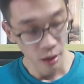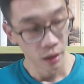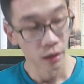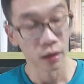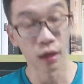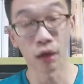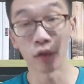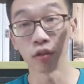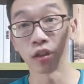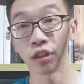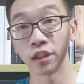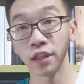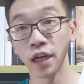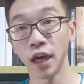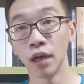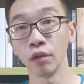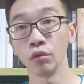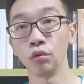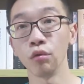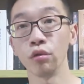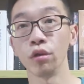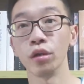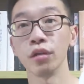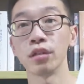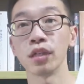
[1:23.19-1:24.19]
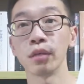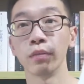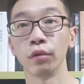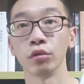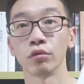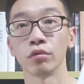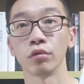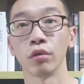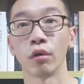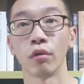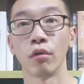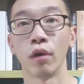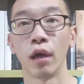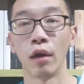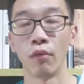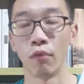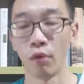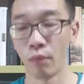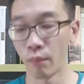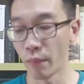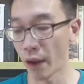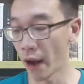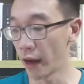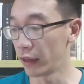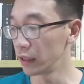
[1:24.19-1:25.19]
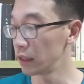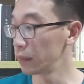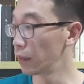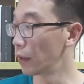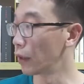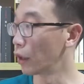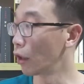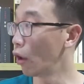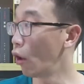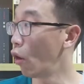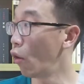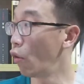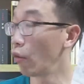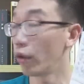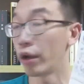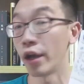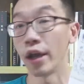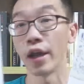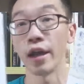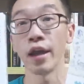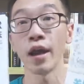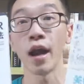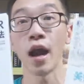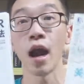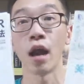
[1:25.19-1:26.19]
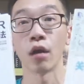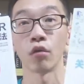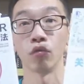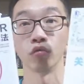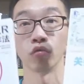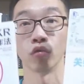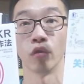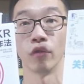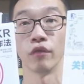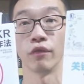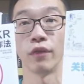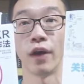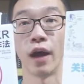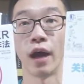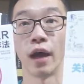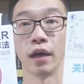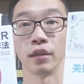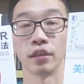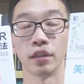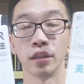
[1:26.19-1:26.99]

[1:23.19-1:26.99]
然后，相对于这本书的话，我买了这本 OKR 工作法。